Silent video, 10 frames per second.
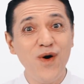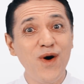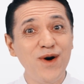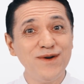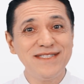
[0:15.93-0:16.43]

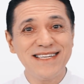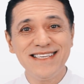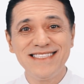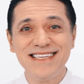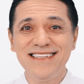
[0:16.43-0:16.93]

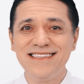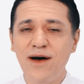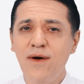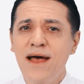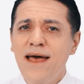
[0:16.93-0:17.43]
outras
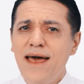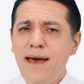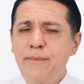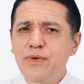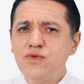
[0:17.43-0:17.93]
então
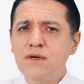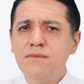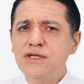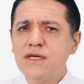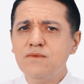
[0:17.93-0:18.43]
é, possuem
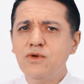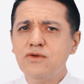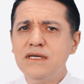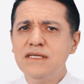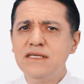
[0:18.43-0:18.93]
manchas
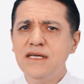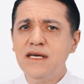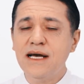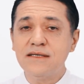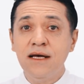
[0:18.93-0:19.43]
muito
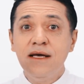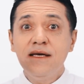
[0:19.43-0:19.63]
antigas.